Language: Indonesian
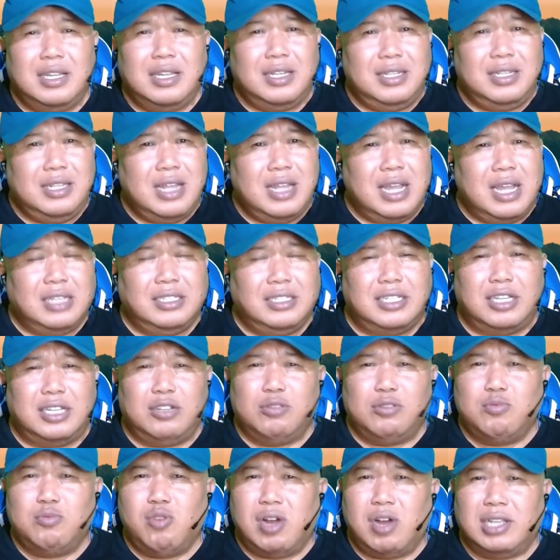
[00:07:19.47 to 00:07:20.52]
Dan satu
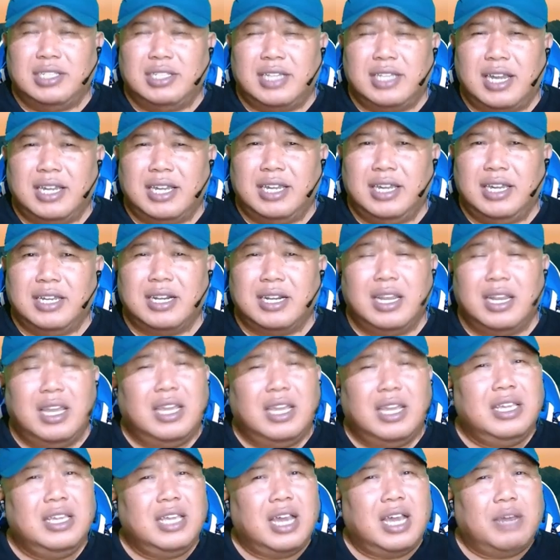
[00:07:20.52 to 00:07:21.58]
buah cangkir
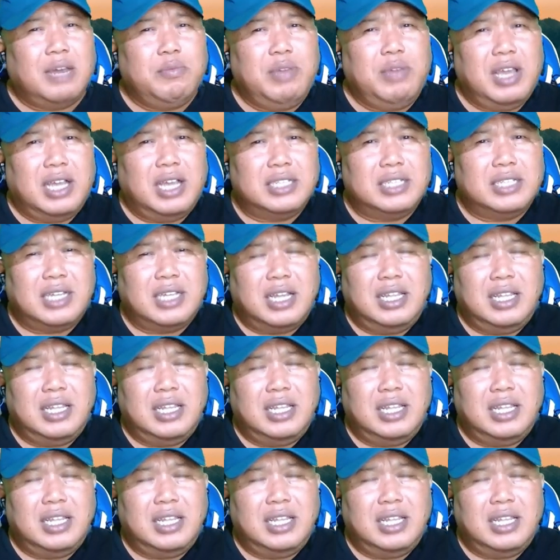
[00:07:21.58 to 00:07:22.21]
yang biasa